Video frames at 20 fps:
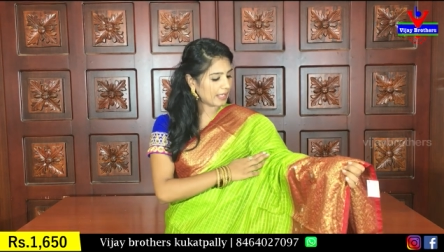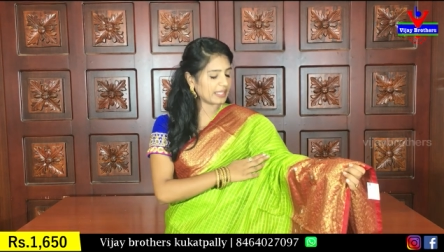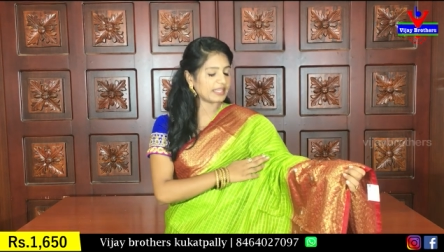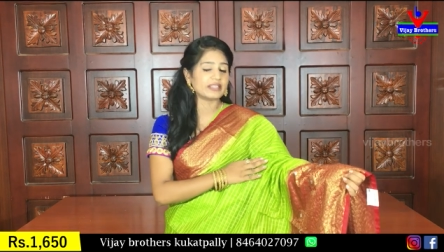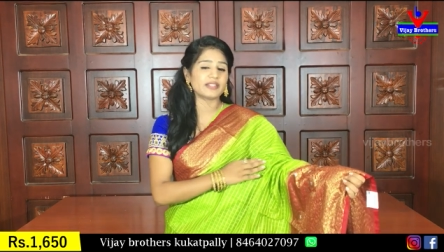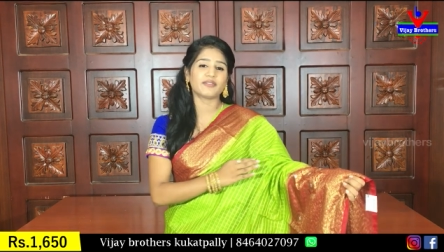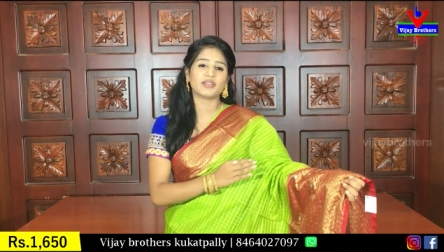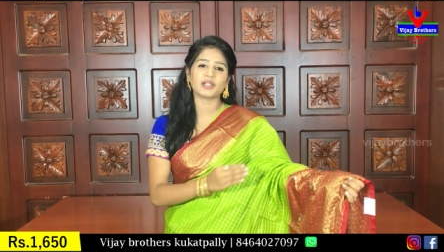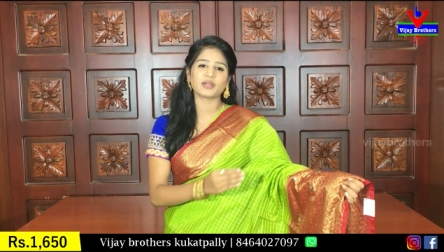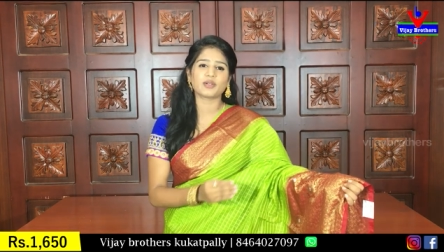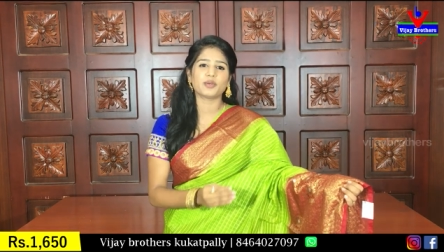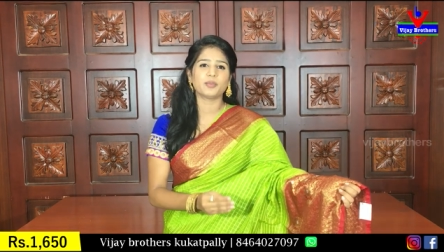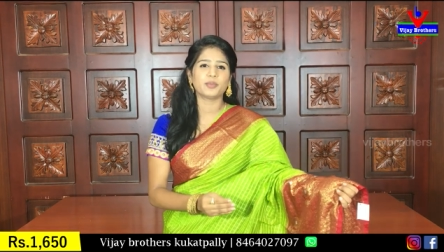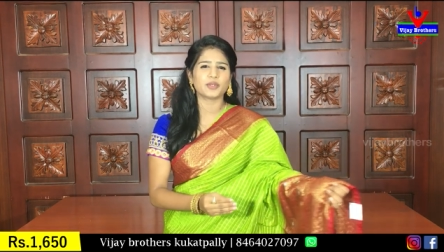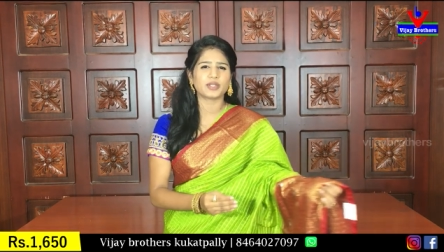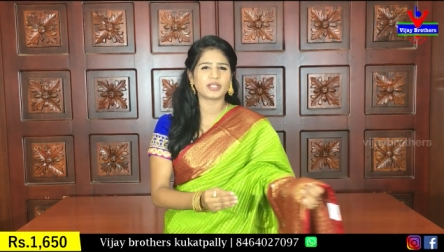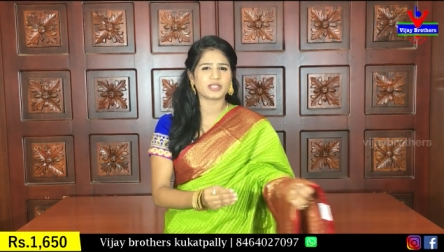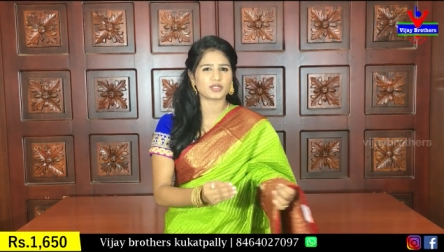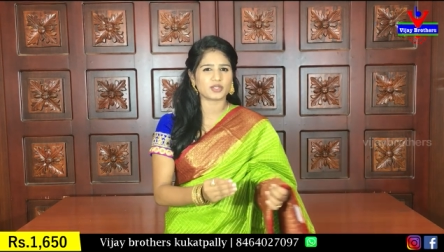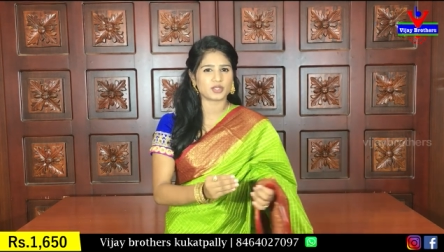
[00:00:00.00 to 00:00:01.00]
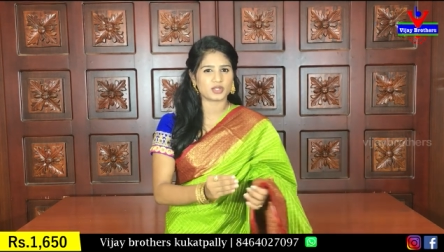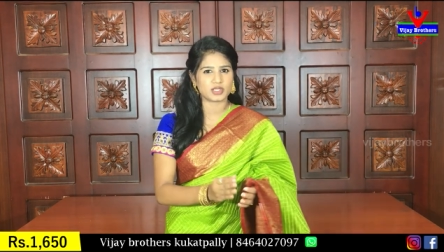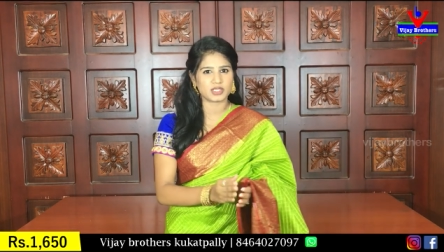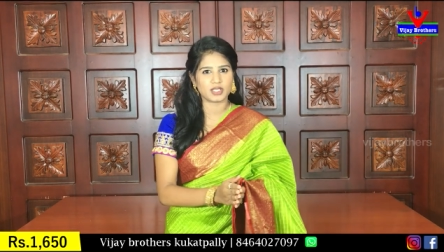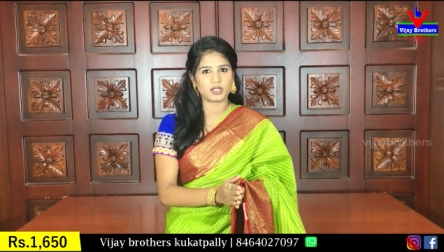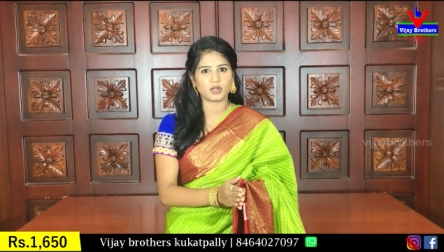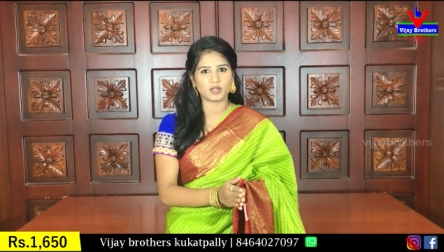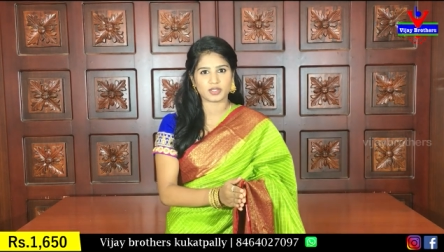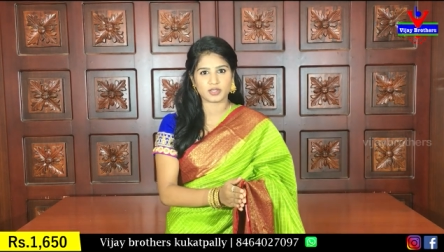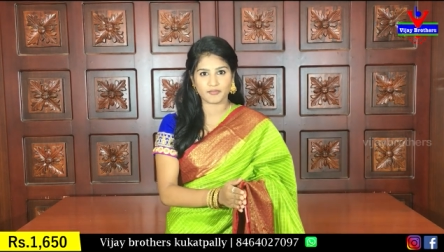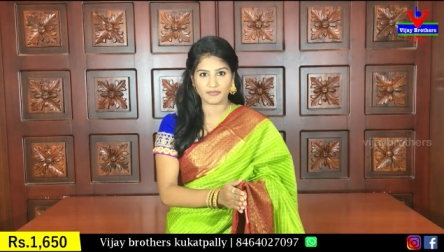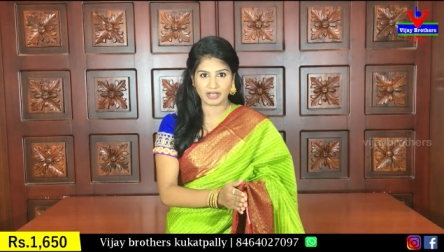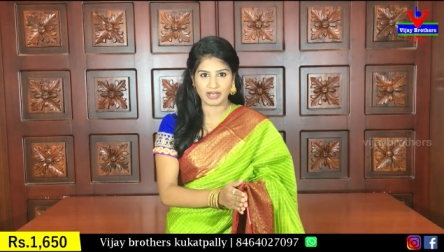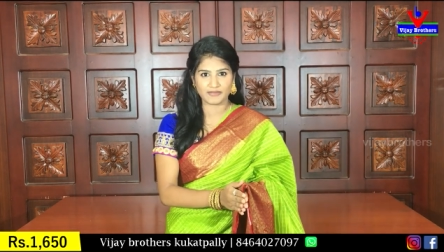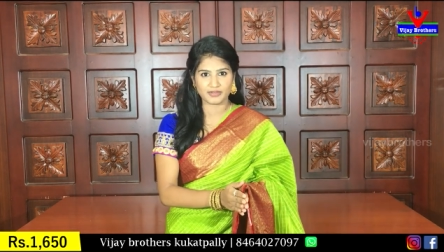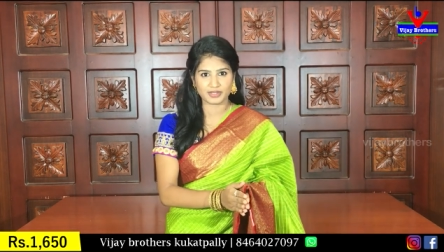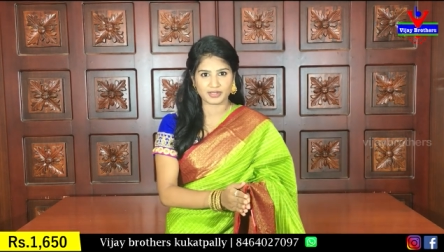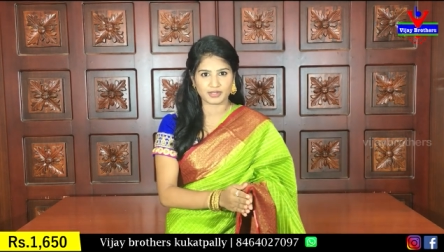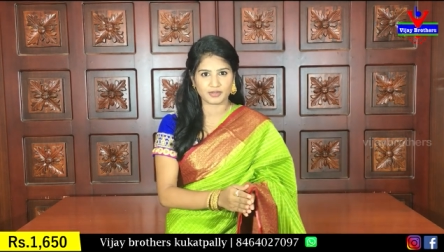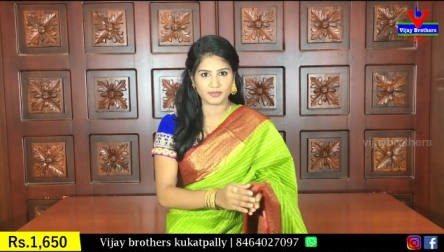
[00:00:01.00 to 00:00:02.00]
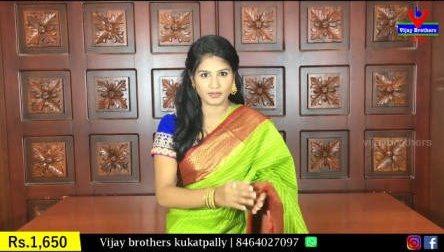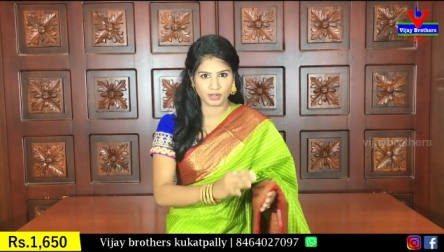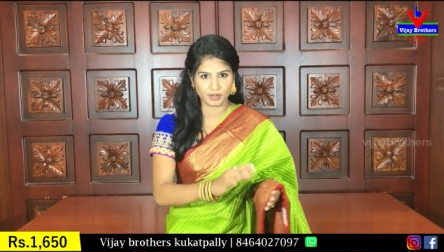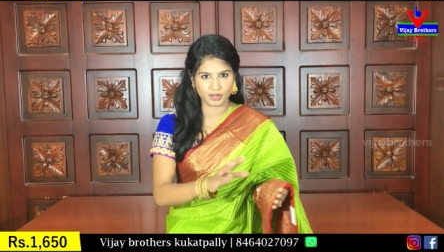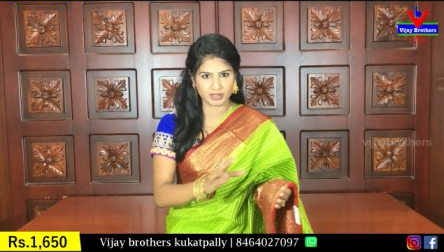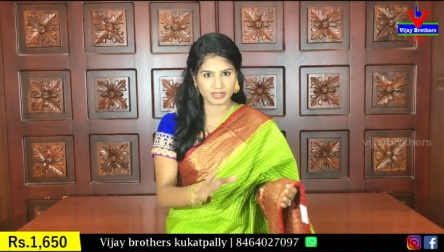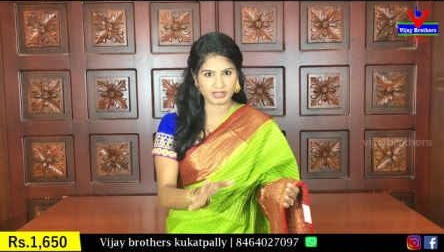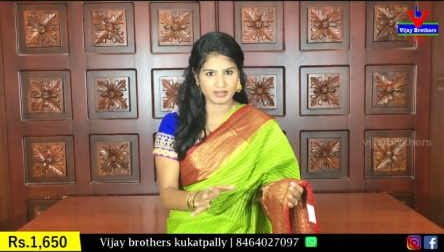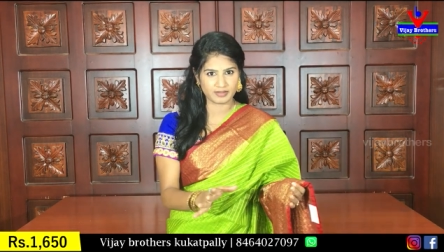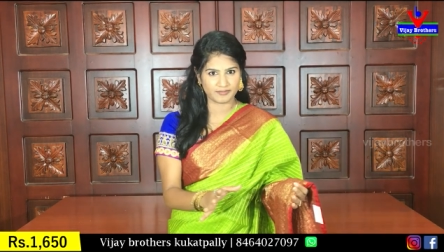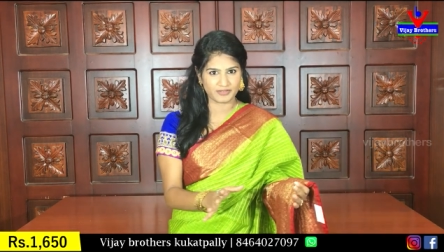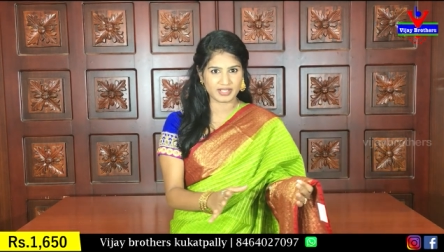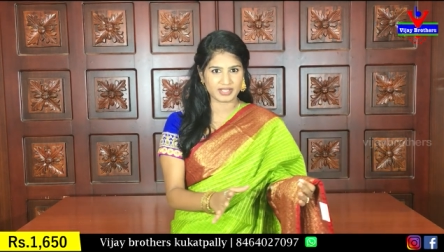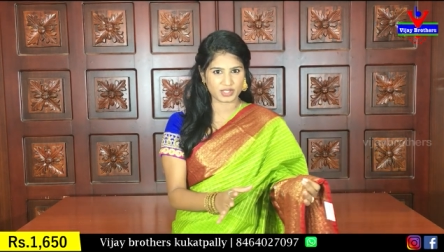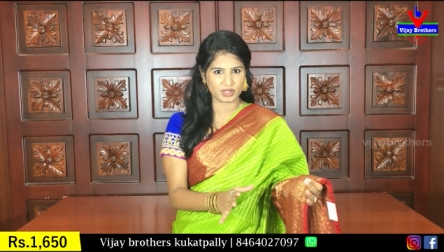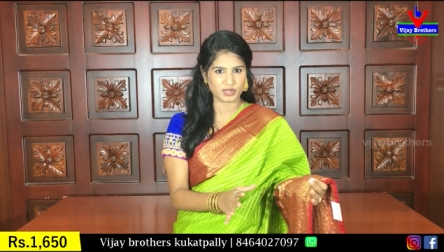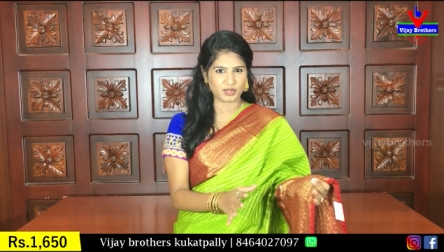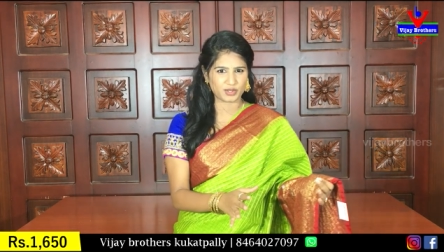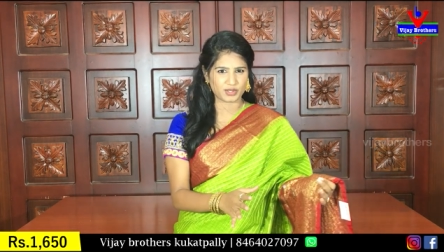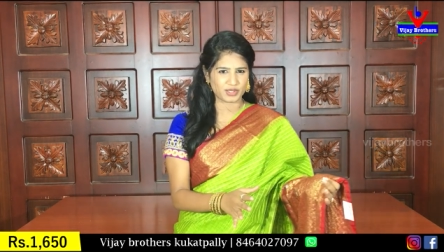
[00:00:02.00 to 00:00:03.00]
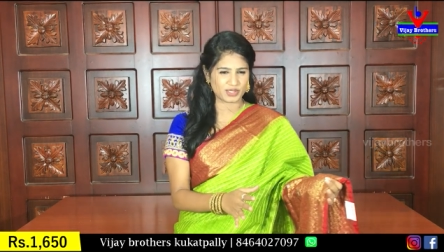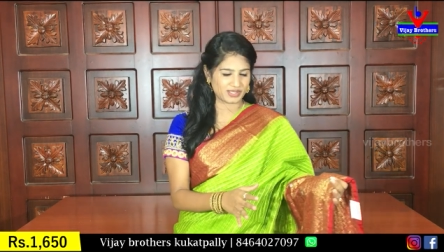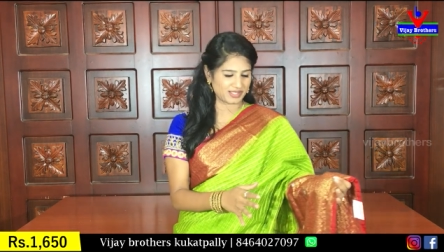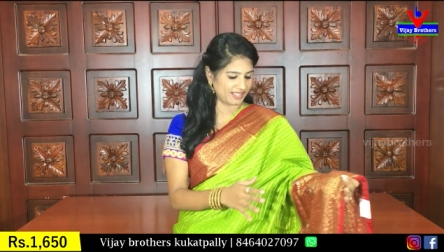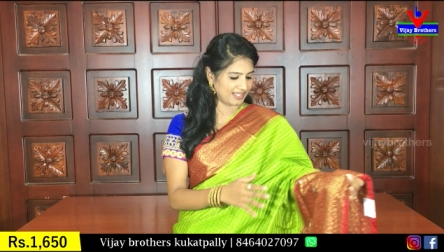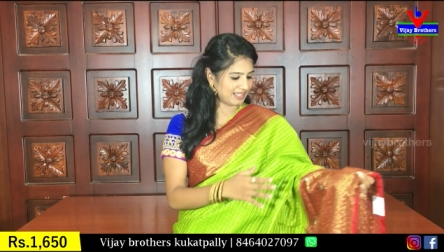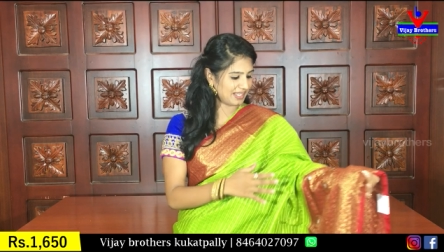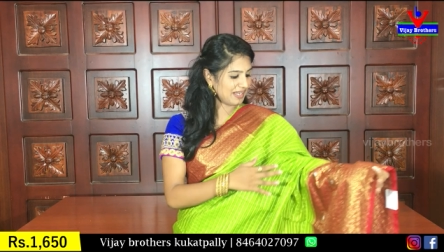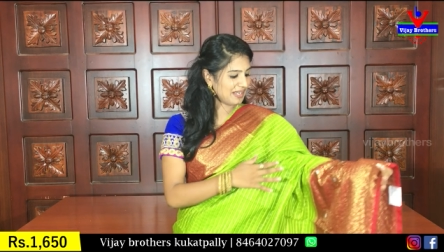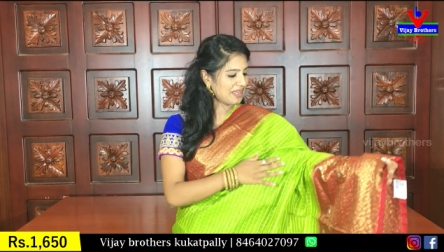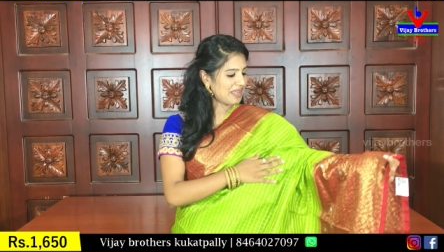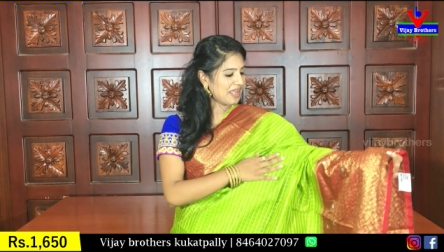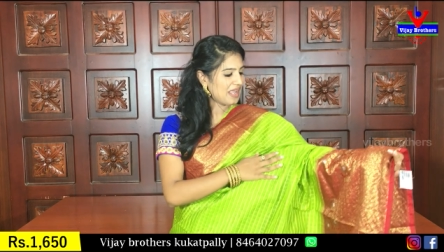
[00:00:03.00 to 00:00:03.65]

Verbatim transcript: ఇంతవరకు బూటీస్ వచ్చి కొంచెం ఫ్లేవర్ ఫ్లోరల్ ఫినిషింగ్ వచ్చింది కదా